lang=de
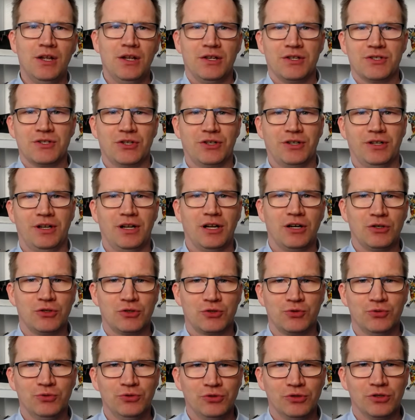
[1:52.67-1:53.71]
sondern auch
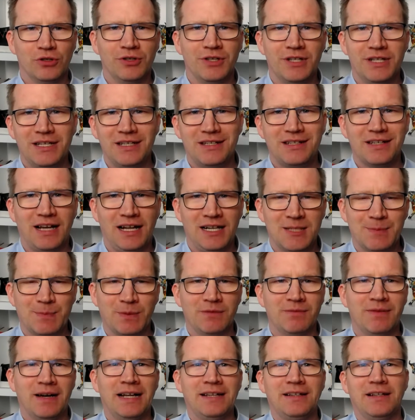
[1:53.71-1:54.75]
du und ich als
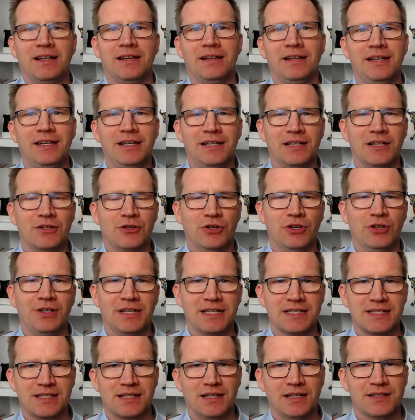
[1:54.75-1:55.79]
Privatanleger können
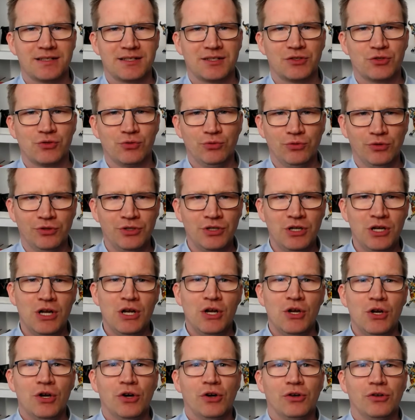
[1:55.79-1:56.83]
das Ganze tun.
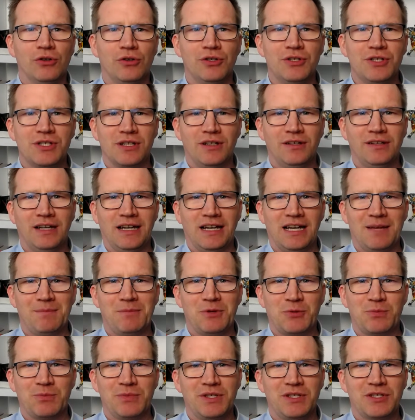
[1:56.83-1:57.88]
Und da habe
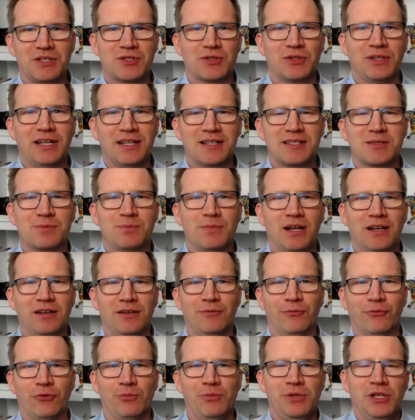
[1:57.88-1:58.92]
ich mich zuletzt mal
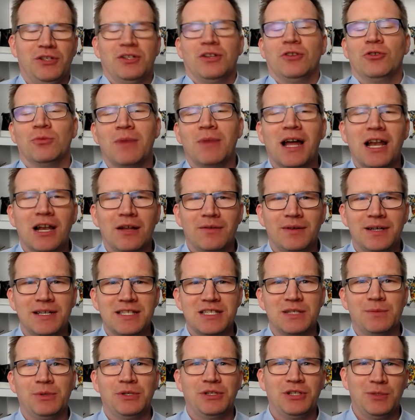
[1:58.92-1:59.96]
informiert, denn
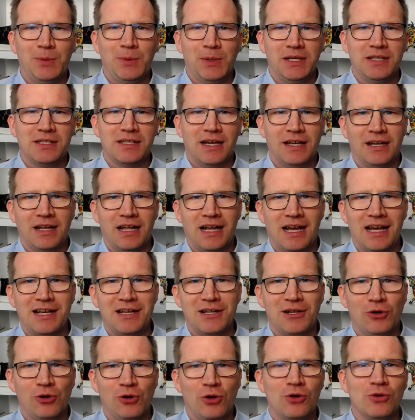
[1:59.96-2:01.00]
normalerweise bin ich wirklich ein
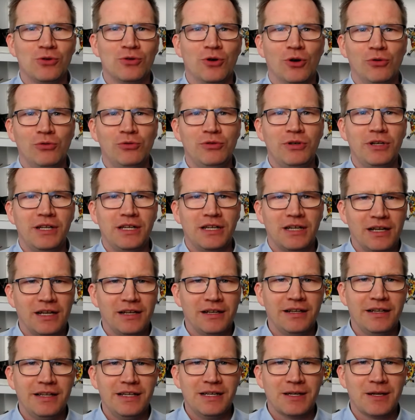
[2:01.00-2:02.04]
reiner
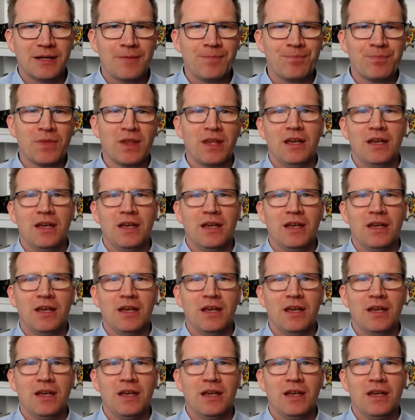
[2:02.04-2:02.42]
Long-Only-Anleger.